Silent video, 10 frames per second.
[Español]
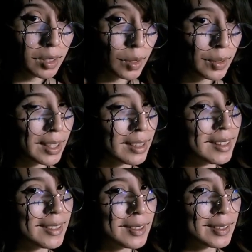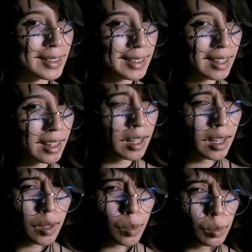contenido geek,
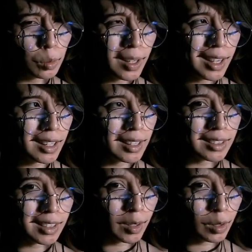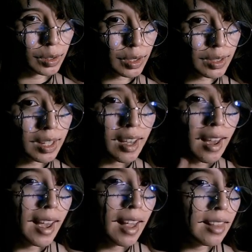cultural, entre otros.
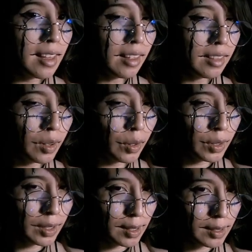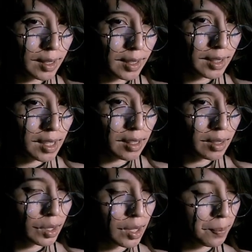El día de hoy estaré
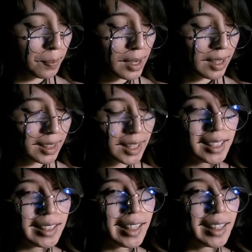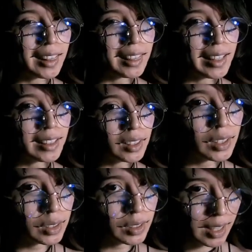trayéndote para ti el
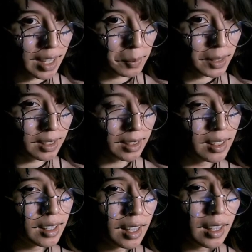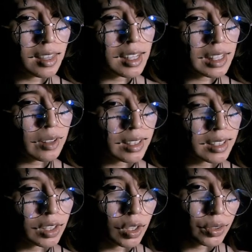dato gamer. En esta
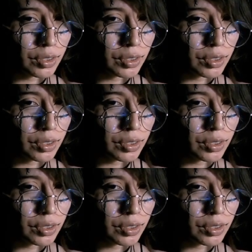ocasión